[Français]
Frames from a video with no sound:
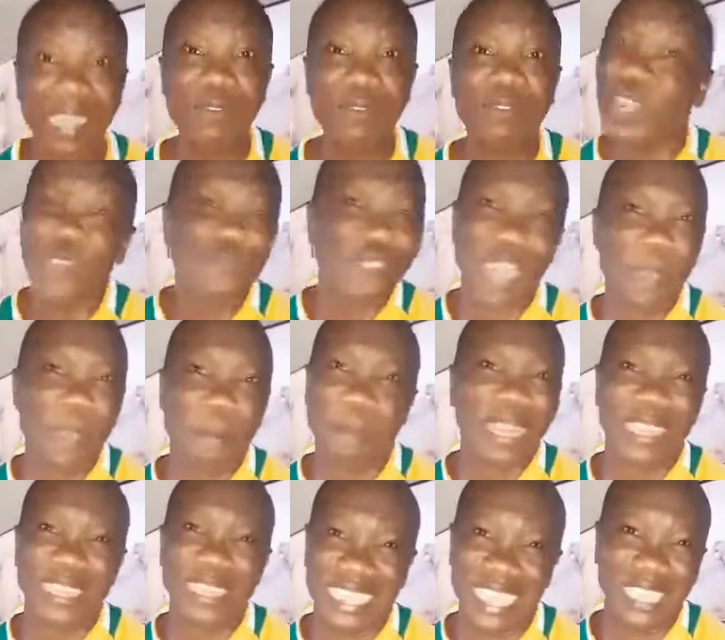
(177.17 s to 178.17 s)
Vous ne voyez pas
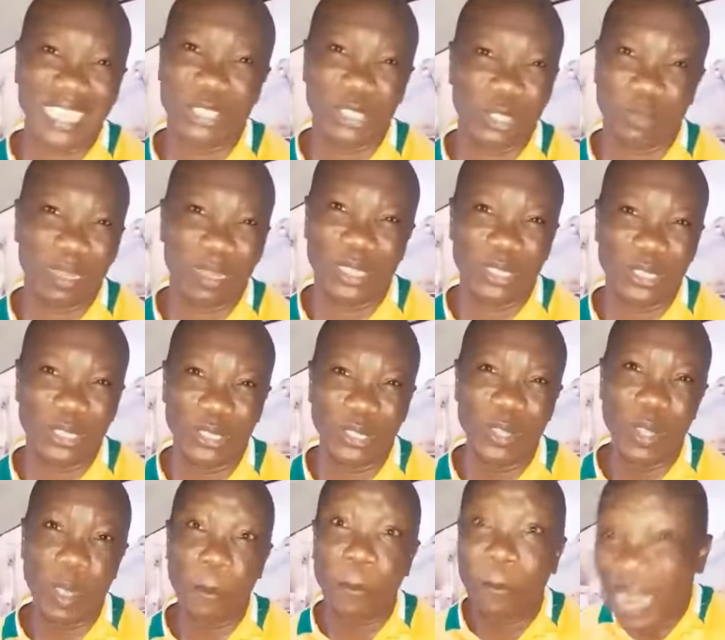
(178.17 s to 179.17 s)
que c'est un jugement de Dieu.
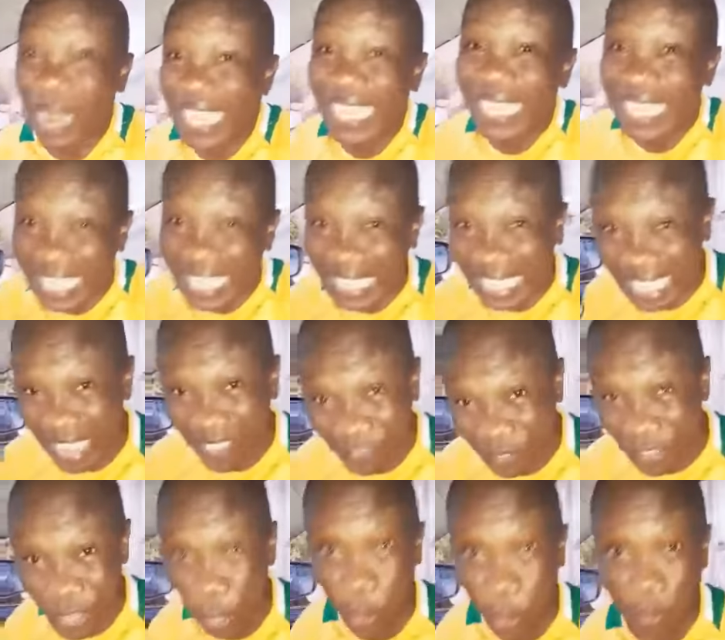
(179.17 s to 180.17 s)
Blanc qui crée
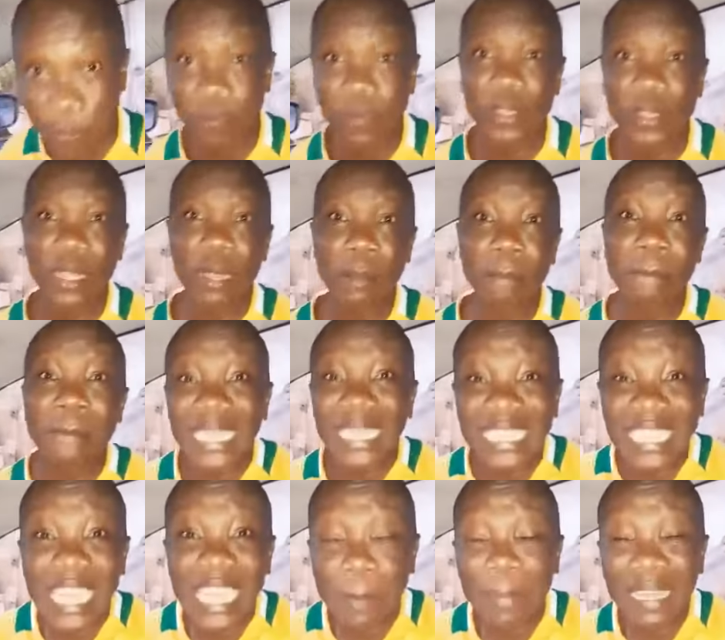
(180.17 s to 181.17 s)
avion,
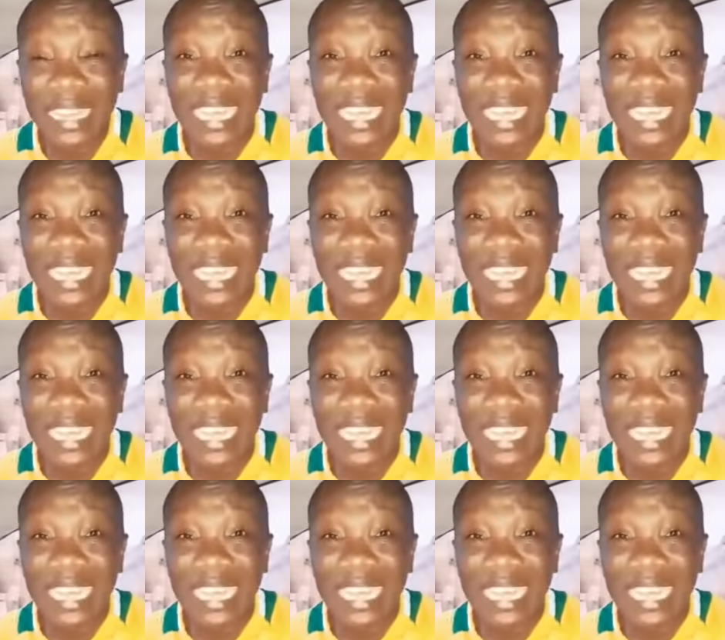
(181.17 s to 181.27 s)
médicament